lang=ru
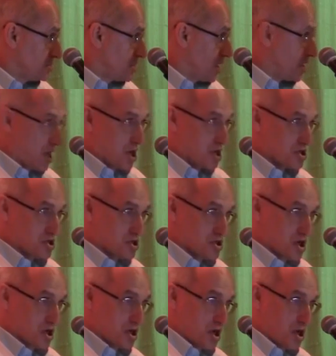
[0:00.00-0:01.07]
она
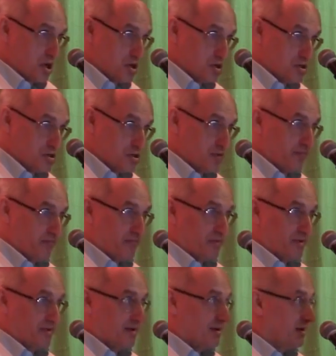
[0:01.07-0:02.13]
решительная,
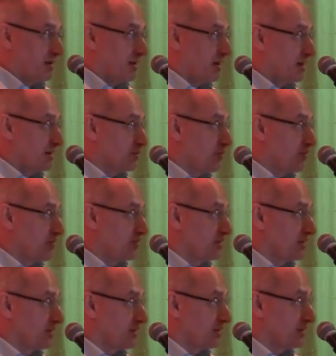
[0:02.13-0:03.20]
она готова
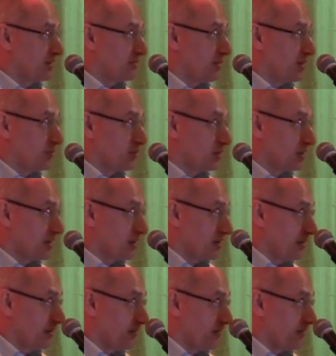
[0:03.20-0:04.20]
всех это покоцать.